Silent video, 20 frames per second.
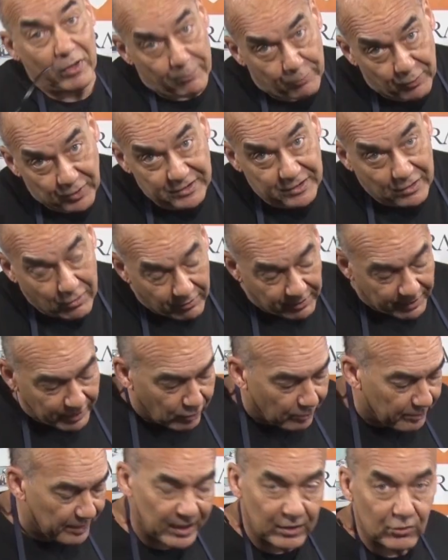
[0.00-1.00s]
después se lo
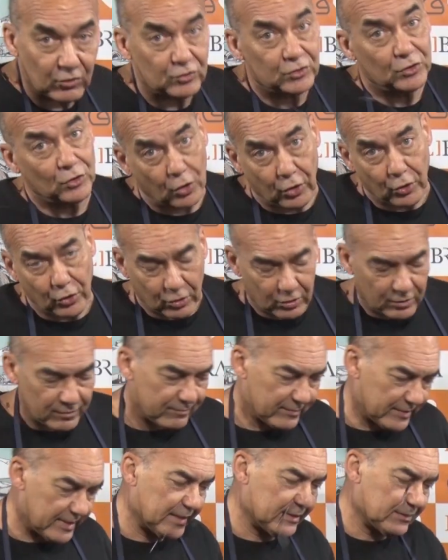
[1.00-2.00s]
recomiendo. Si no, no.
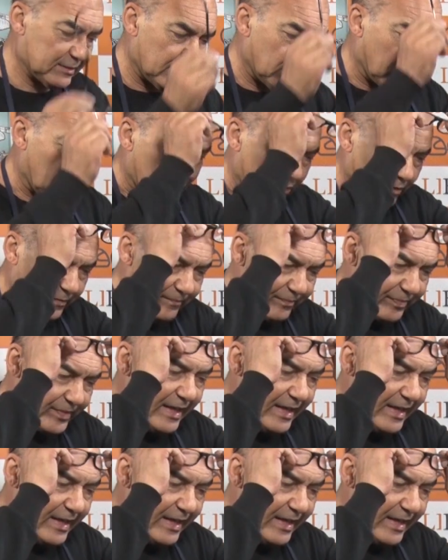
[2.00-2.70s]
¿eh? Si no, no.